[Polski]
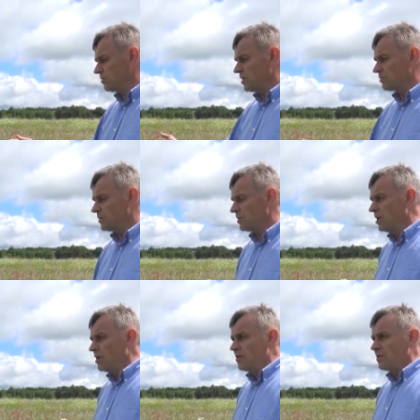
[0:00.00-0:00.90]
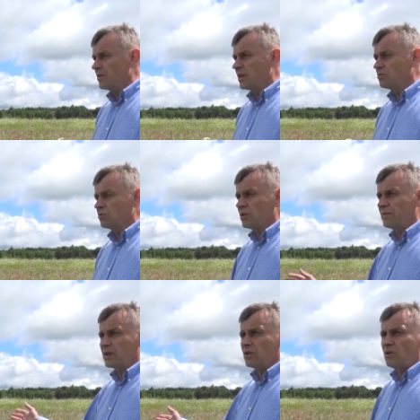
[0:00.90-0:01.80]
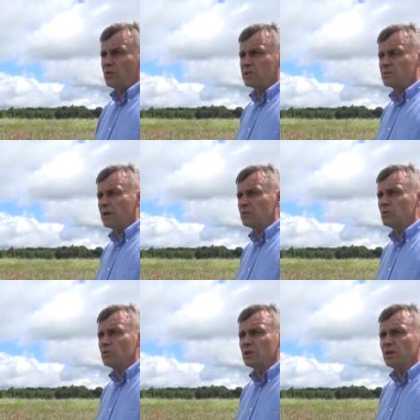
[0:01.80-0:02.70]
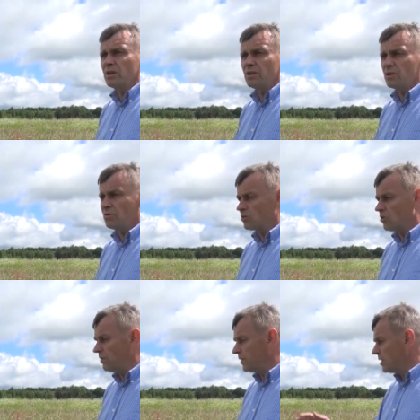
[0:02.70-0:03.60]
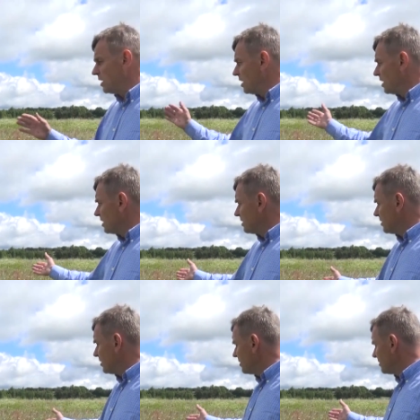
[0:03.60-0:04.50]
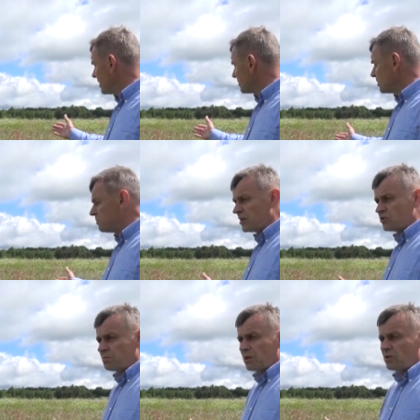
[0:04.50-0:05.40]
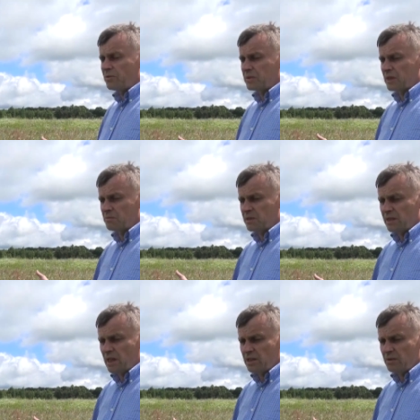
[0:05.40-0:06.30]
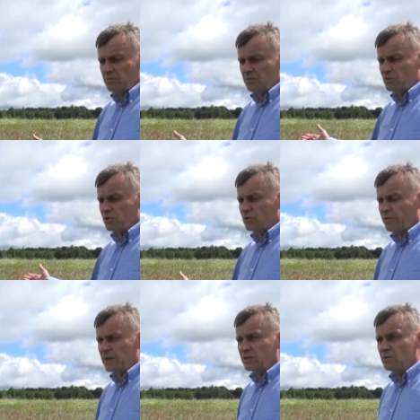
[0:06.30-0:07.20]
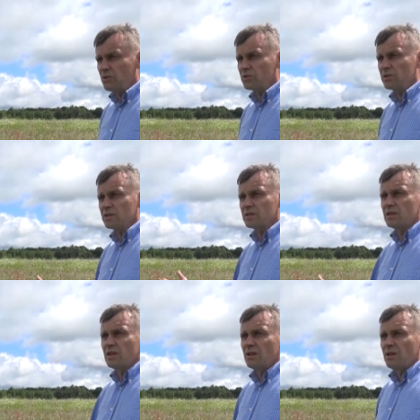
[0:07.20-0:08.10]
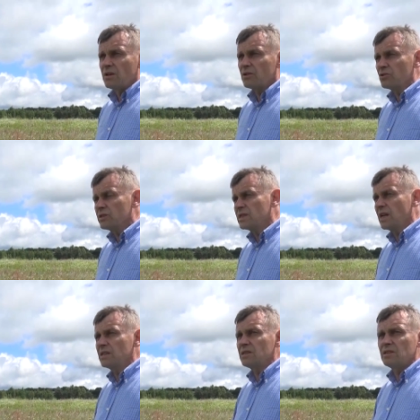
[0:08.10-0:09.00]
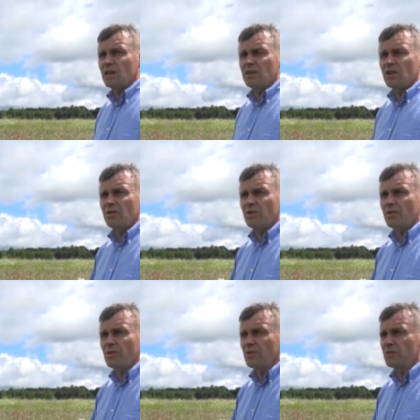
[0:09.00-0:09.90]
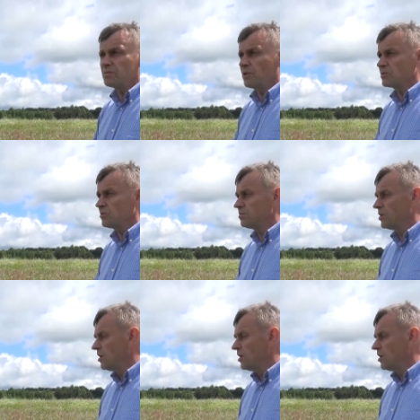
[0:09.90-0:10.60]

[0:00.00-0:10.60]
jakby gatunkowego składu runi łąkowej. Jakby pierwszoplanowym takim zadaniem użytkowanie tej łąki jest korzystanie z niej w sposób